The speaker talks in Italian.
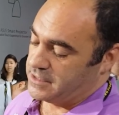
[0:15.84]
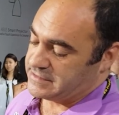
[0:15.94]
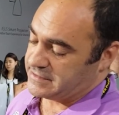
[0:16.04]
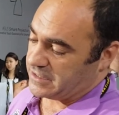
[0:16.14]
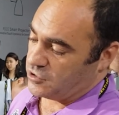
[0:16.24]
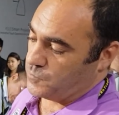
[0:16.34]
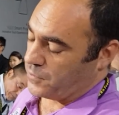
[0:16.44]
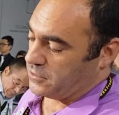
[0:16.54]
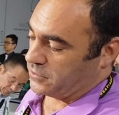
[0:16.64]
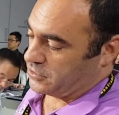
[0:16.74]
Si tratta di un
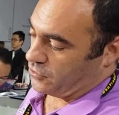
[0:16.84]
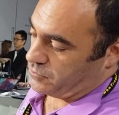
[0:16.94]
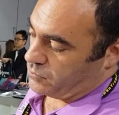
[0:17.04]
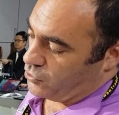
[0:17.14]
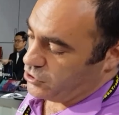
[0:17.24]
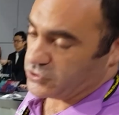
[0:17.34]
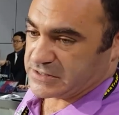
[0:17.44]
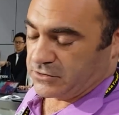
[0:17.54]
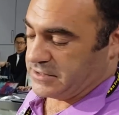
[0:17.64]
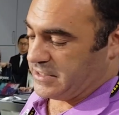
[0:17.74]
prodotto
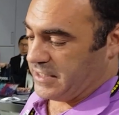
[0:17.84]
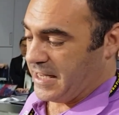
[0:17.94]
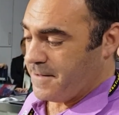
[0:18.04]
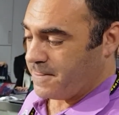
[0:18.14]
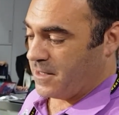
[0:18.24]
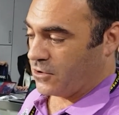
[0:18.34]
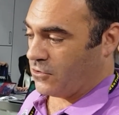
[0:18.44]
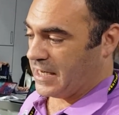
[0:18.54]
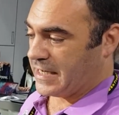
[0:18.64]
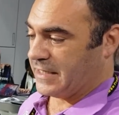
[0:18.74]
molto sottile
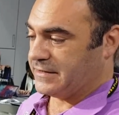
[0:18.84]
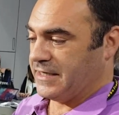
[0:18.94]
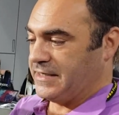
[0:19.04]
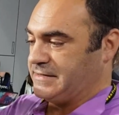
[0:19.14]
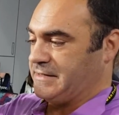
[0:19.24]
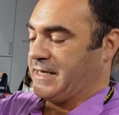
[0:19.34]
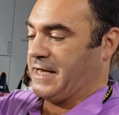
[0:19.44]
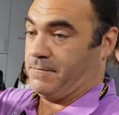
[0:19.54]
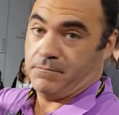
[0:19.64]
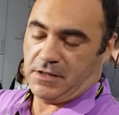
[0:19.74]
con la
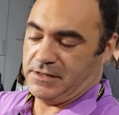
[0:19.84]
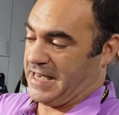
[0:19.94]
caratteristica, eh,